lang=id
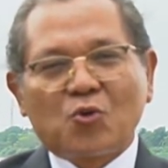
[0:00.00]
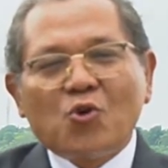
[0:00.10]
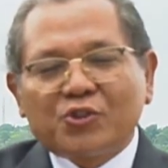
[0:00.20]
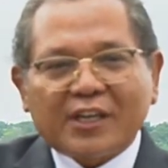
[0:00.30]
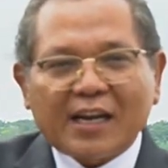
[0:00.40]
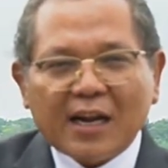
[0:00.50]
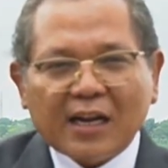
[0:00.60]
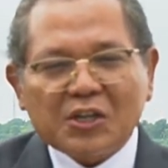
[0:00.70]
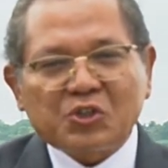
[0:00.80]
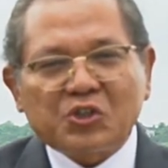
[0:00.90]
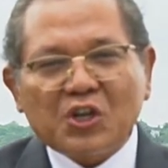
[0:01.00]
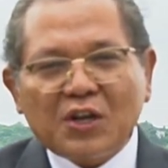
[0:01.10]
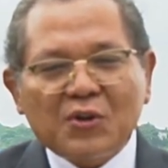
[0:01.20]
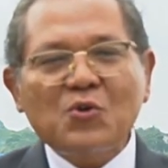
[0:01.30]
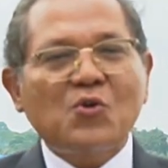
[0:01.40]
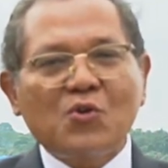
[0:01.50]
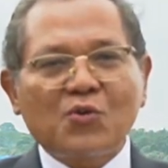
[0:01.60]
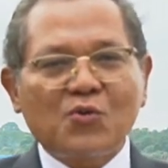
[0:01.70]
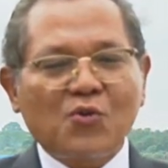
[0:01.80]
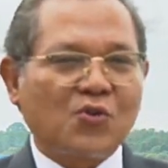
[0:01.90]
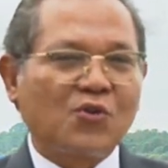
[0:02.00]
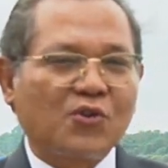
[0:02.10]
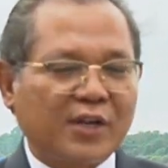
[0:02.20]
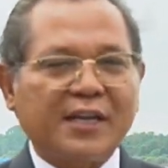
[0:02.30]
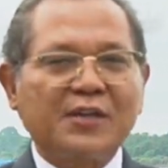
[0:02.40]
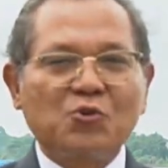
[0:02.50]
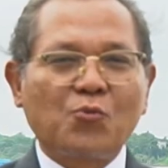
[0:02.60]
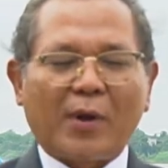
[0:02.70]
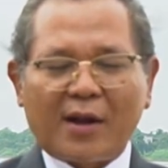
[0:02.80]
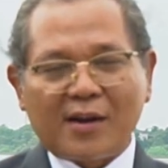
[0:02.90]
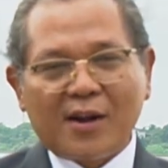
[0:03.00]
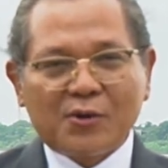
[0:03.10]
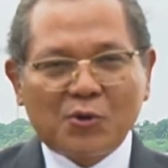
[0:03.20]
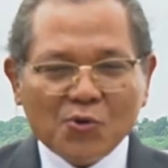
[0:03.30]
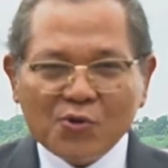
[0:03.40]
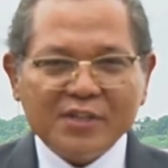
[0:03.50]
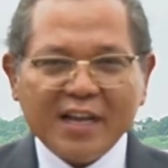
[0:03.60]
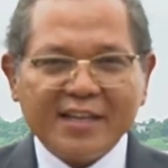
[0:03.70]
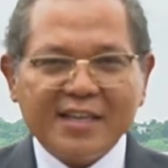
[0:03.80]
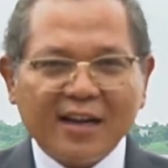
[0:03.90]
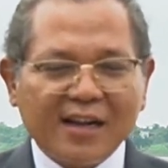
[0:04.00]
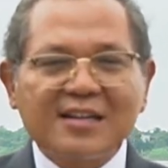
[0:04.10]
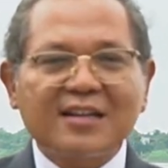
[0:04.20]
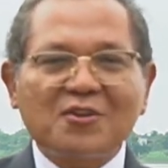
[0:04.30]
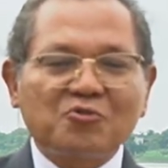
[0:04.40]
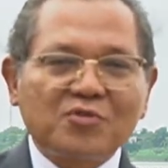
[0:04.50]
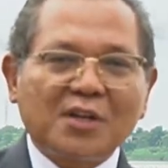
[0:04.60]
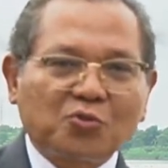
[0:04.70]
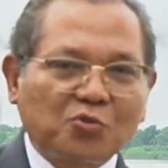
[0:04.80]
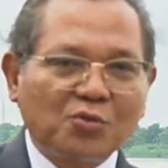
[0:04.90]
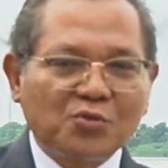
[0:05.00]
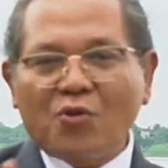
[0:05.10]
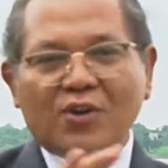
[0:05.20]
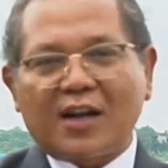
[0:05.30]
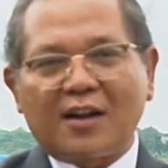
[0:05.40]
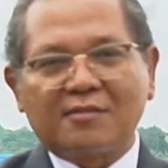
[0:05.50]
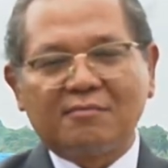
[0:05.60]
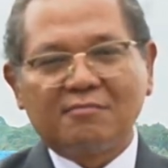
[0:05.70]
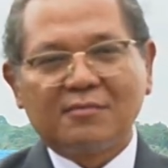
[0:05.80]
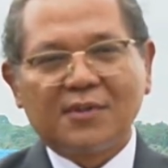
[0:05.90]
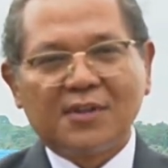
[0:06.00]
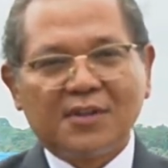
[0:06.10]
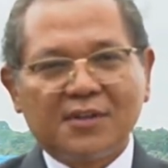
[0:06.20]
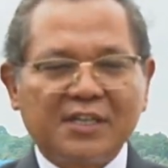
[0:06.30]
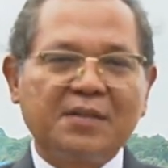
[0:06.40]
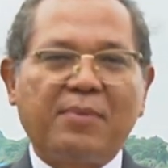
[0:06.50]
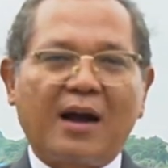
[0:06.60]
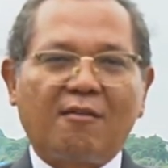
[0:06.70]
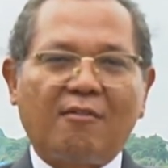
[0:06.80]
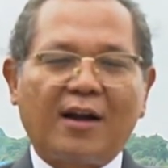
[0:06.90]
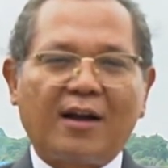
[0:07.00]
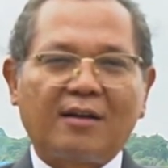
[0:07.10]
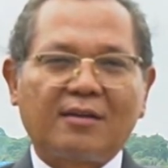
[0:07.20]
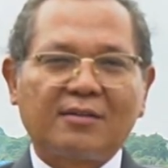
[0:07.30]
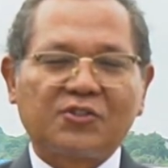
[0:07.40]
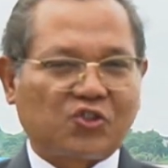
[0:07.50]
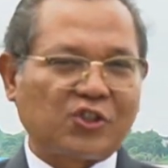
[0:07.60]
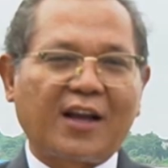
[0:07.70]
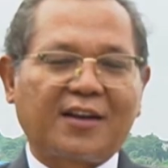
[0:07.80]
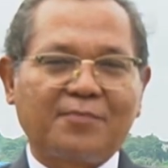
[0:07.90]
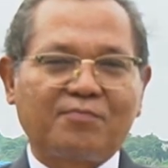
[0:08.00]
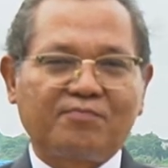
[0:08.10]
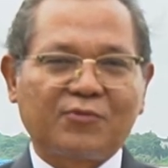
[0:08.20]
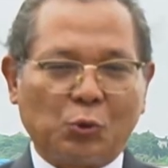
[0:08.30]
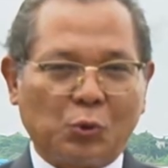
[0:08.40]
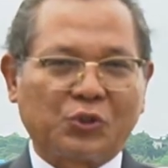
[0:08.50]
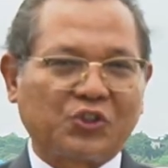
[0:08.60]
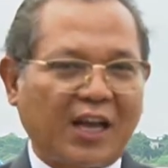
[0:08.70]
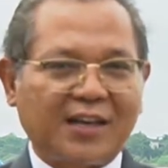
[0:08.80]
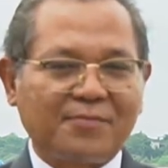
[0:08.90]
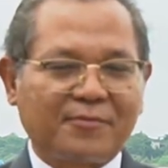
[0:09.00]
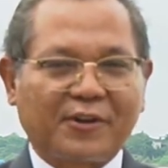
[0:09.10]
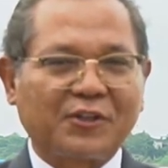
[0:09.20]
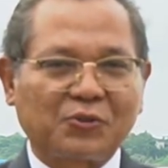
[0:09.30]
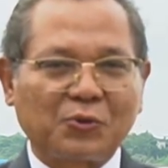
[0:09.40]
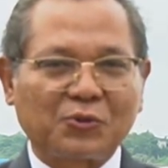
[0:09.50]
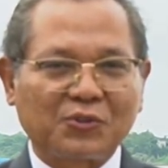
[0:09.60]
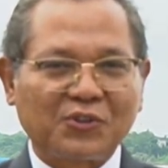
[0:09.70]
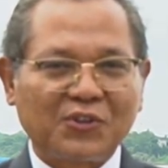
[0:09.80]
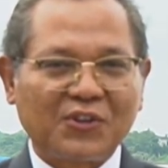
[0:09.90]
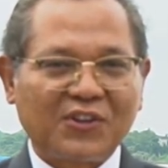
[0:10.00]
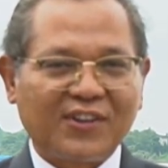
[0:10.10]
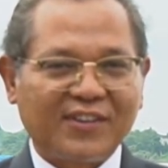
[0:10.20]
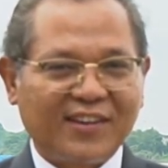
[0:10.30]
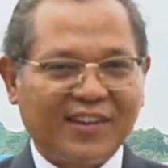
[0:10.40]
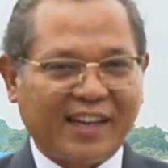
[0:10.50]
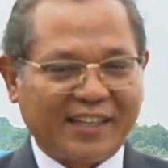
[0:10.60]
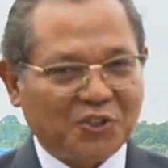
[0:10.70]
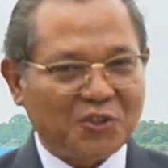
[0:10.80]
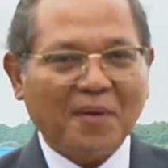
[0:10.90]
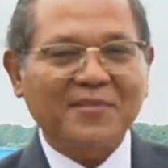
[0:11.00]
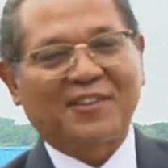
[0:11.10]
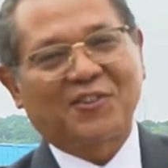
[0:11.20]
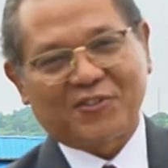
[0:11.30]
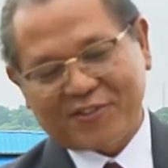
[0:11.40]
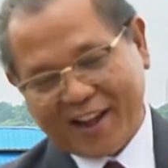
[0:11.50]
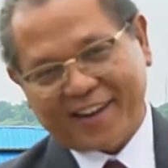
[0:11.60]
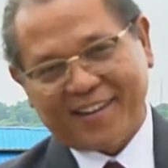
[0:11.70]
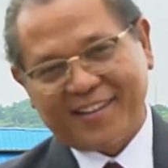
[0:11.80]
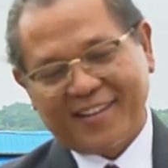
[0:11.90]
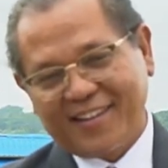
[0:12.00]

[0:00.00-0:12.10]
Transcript: Kuserahkan seluruh kehidupan, dunia yang engkau sudah tundukkan di bawah salibku, salib Kristus. Dan itu sebabnya saudara-saudara,